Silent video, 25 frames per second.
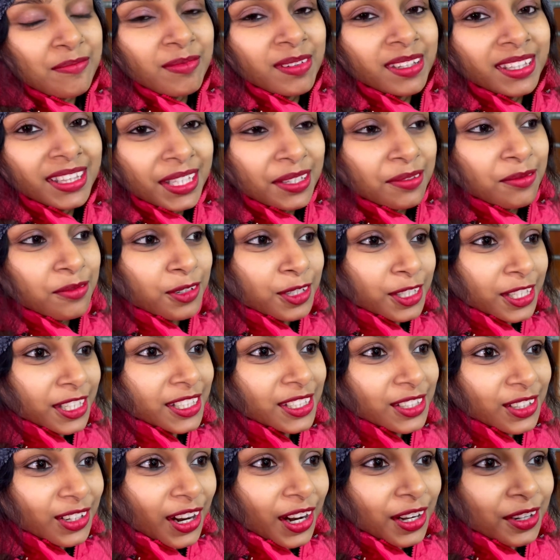এমনিতেই
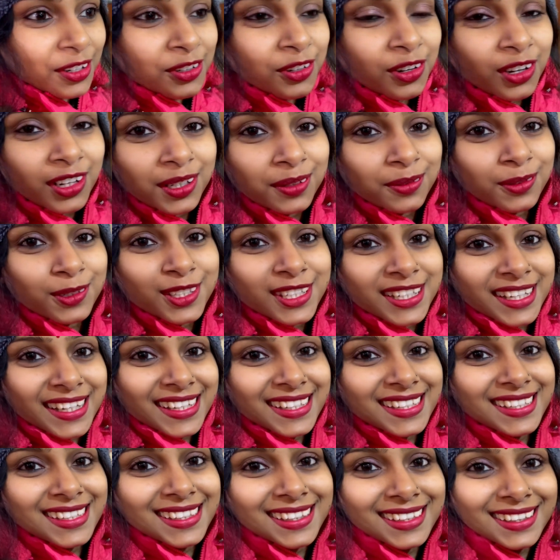বসেছিল আরো গলা বসে
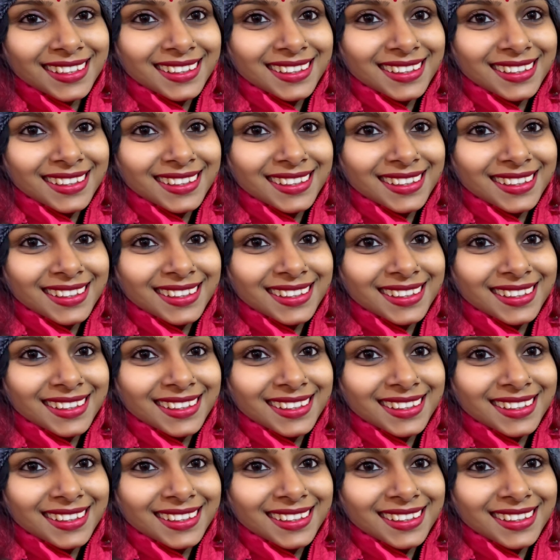গেছে